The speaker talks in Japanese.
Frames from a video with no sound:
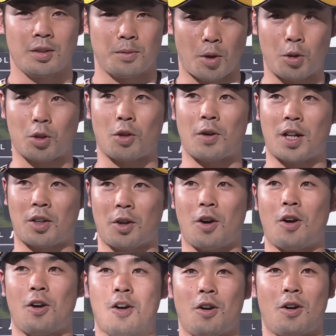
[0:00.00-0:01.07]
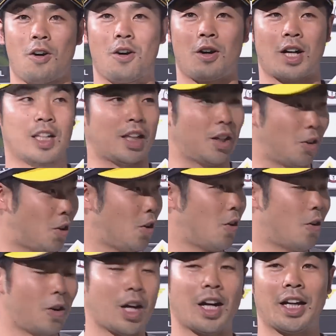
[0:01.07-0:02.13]
もう本当ファンの方の
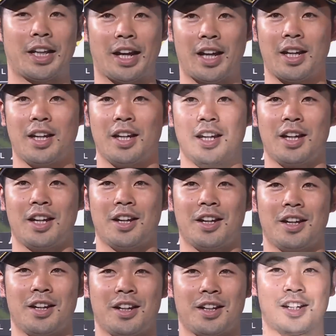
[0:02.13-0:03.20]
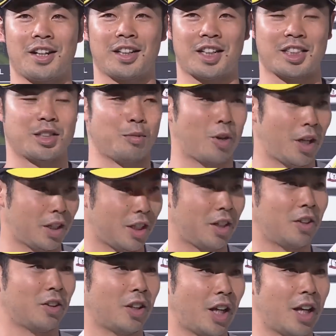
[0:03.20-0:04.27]
おかげで、えー、勝たせてもらってい
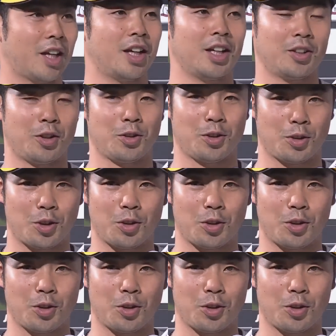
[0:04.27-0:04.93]
るので、どんど